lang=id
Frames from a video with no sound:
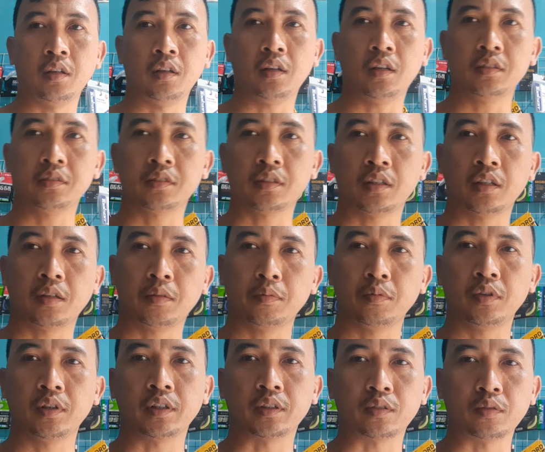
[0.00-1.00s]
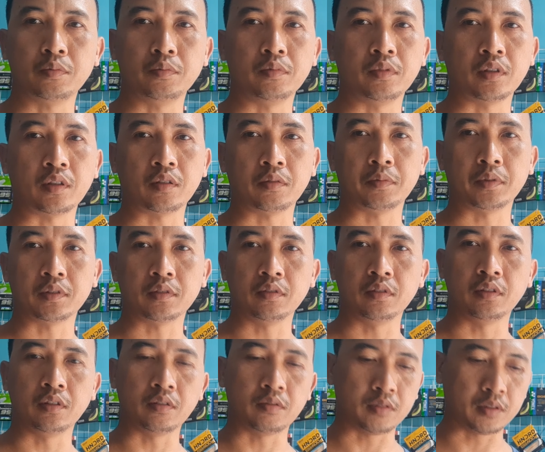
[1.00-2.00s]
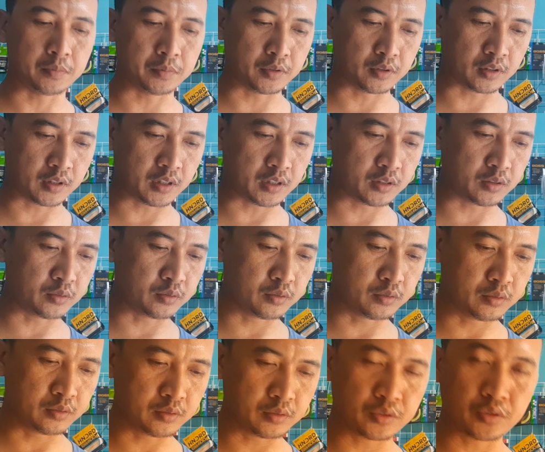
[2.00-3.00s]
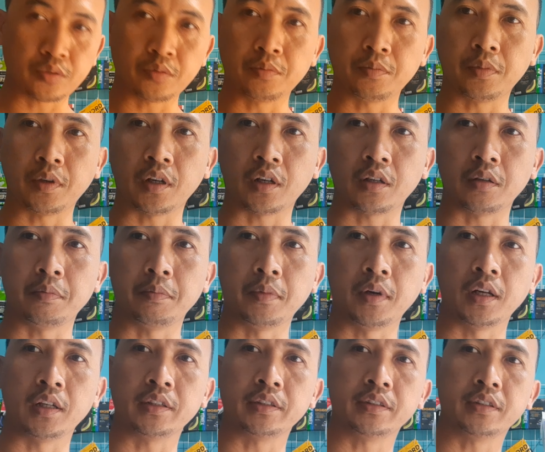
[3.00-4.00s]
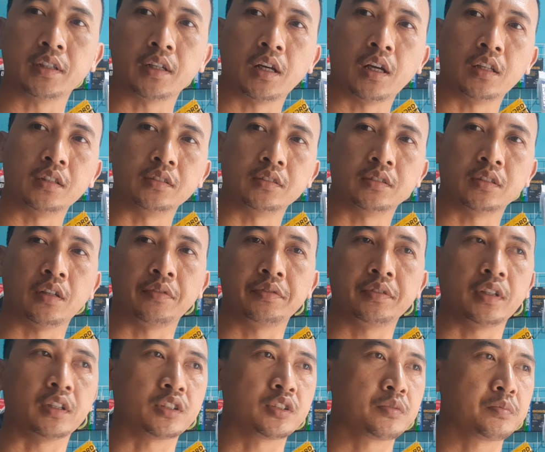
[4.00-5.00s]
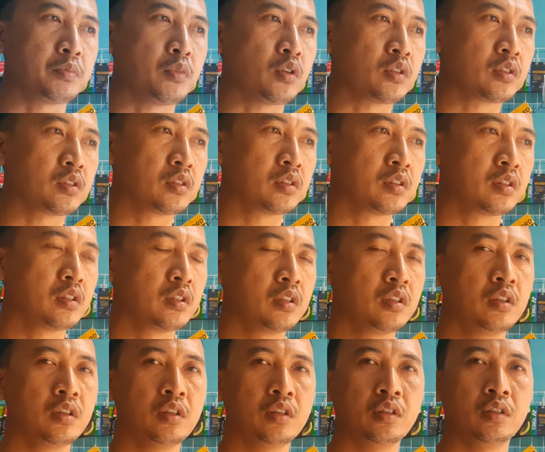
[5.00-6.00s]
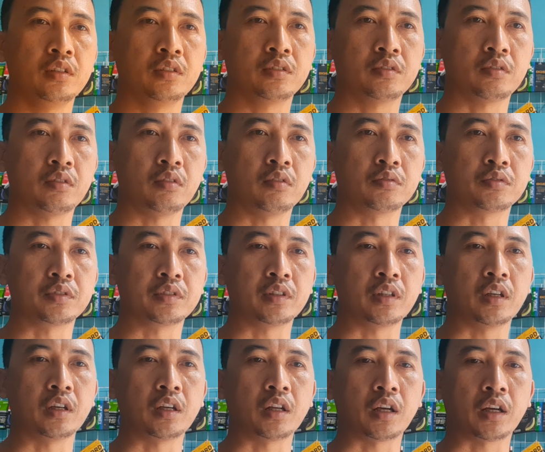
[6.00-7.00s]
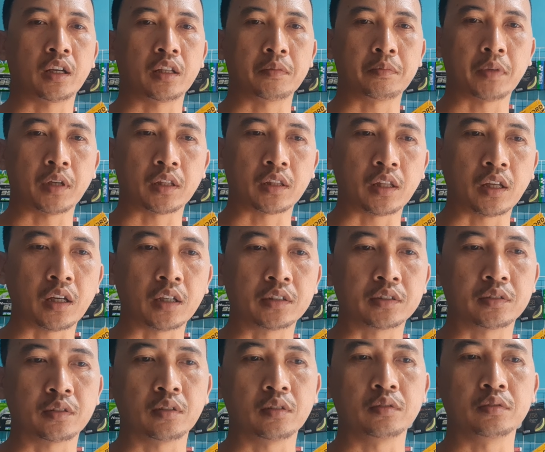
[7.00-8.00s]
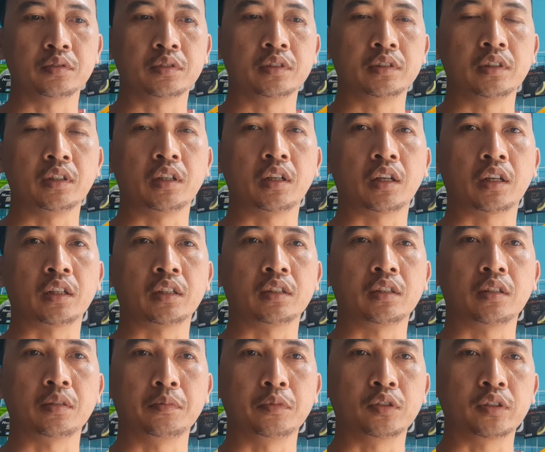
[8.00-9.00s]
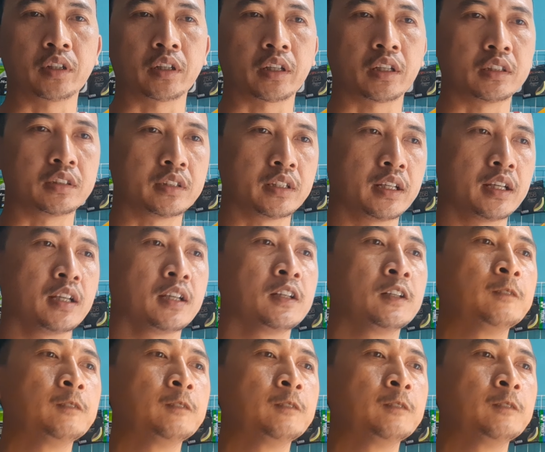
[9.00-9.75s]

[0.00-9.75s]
Assalamualaikum warahmatullahi wabarakatuh Jumpa kembali dengan Safia Spot Solusinya raket patah Solusinya raket remuk ya guys ya